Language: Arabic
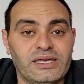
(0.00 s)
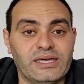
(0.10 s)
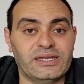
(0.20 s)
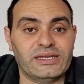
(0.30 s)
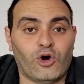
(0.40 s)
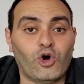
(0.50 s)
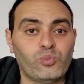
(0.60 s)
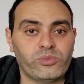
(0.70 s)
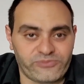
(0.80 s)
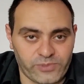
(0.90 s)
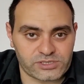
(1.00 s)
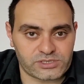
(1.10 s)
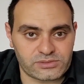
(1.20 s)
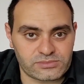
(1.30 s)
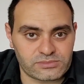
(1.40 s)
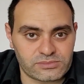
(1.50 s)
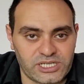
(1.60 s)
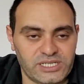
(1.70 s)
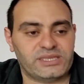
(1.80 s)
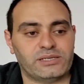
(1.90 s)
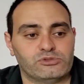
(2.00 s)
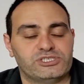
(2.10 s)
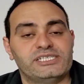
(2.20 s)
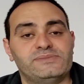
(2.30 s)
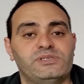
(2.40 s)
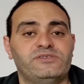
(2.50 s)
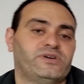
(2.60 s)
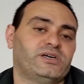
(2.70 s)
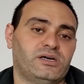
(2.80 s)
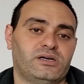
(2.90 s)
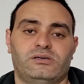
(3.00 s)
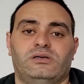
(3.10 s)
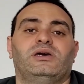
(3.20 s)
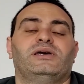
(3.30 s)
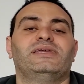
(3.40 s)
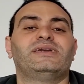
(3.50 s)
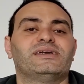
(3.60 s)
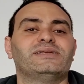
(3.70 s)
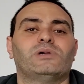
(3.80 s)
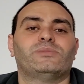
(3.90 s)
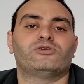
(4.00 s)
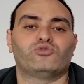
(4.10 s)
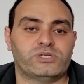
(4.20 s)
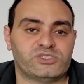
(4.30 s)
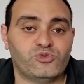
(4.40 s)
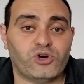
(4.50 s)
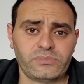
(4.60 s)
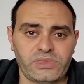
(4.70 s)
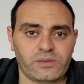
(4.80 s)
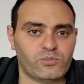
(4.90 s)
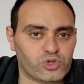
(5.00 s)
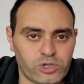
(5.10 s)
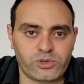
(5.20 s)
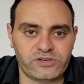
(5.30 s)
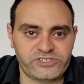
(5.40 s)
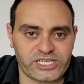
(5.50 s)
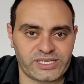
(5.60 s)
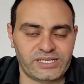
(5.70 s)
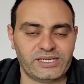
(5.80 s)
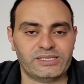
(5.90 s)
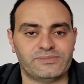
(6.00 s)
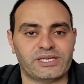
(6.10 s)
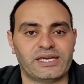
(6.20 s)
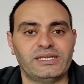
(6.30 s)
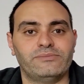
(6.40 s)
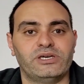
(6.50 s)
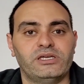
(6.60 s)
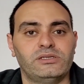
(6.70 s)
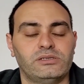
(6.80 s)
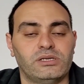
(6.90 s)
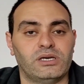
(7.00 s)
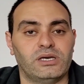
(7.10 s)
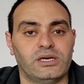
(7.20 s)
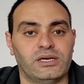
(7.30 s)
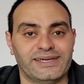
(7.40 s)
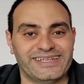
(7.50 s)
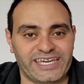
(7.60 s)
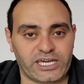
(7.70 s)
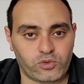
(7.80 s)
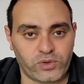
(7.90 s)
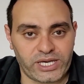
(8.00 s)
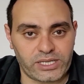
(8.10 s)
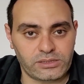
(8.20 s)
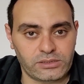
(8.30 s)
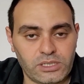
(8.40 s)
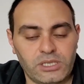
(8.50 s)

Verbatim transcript: الحكم في مصر لان انت مستثمر ف ليك كلمه برضه مسموعه الموضوع ما وقفش عند هنا انت بتتكلم ان آه، الاخوان